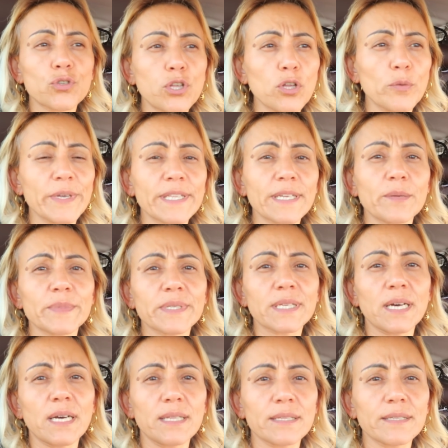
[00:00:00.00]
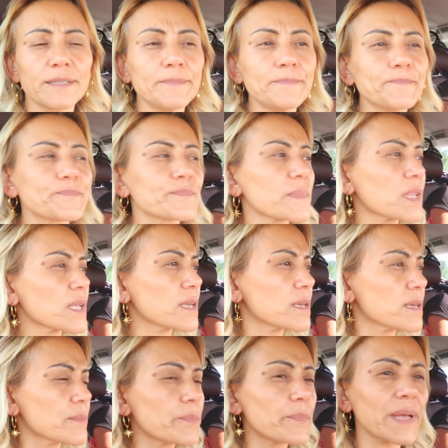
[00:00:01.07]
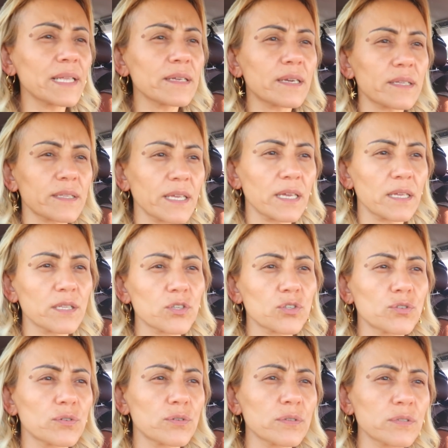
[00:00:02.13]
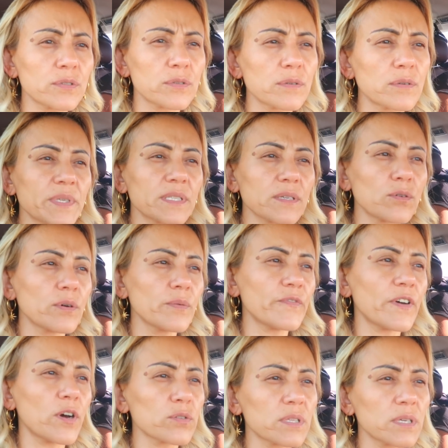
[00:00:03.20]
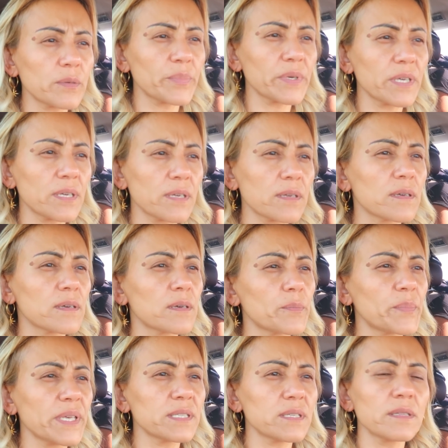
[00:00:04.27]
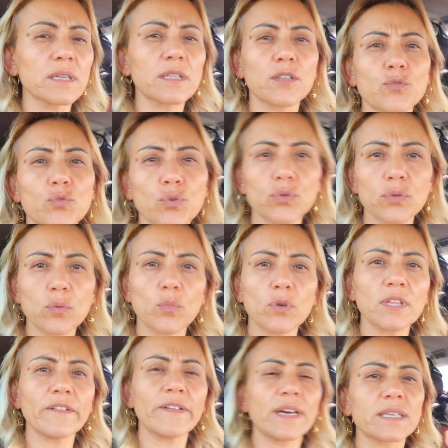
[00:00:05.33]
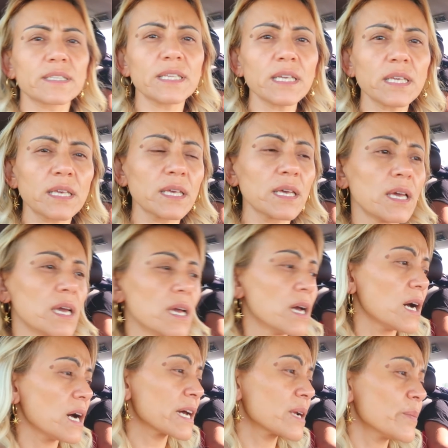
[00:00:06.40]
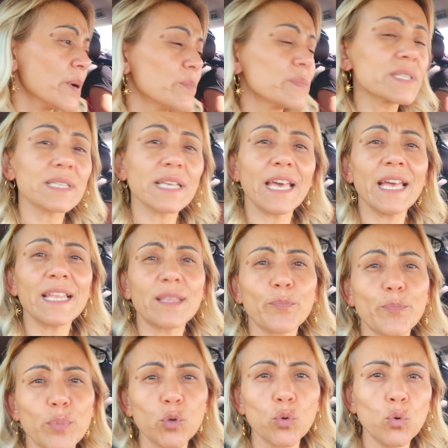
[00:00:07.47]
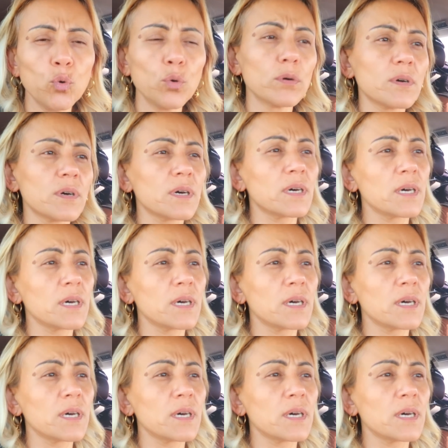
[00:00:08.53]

kilometremiz kaldı. Belgrad'a yaklaşıyoruz. Biz OMV'da bir e, benzinlikte durduk, mola verdik. Arabamız AdBlue